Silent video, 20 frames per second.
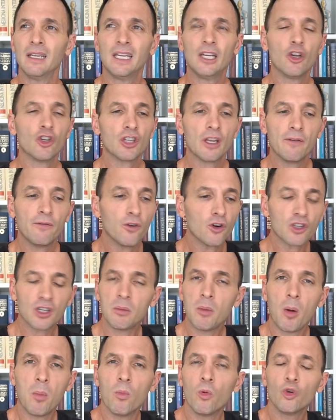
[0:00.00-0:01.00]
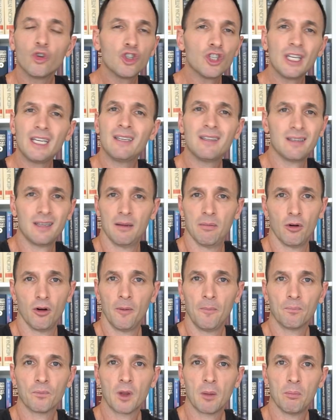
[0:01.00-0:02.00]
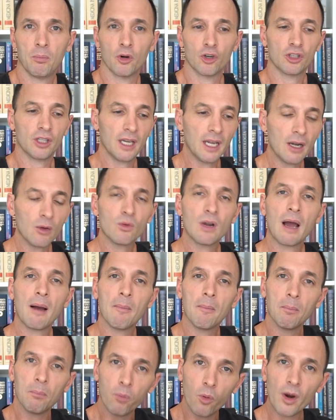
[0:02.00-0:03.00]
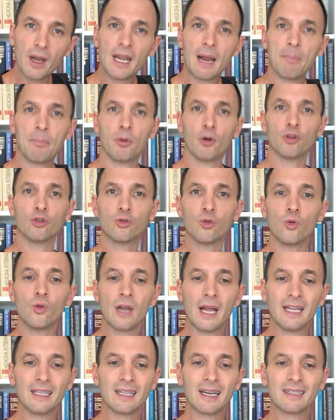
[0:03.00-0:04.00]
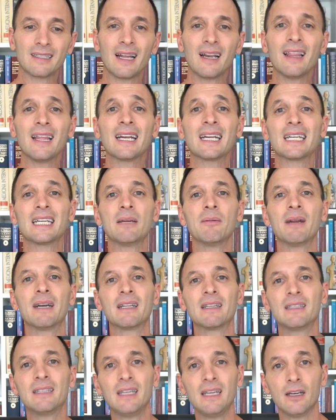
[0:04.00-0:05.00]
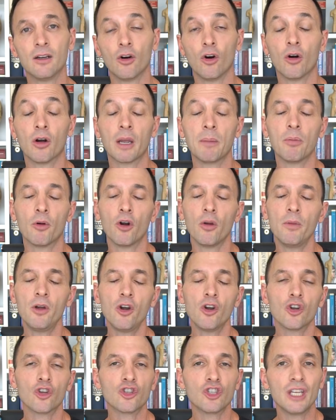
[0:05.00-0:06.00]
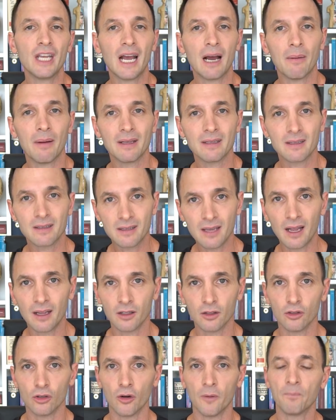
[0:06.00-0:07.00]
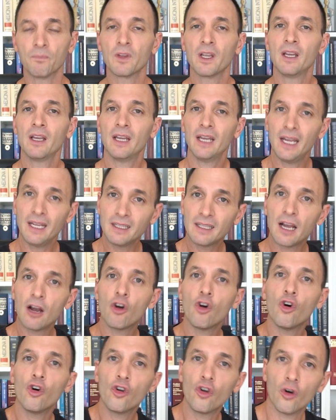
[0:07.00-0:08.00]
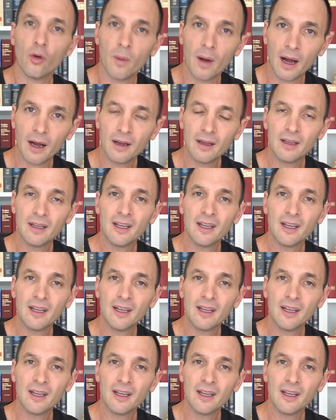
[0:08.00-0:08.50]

Y nos esforzamos muchísimo por tener una buena postura y tratar de revertir o que por lo menos nos siga avanzando esta joroba.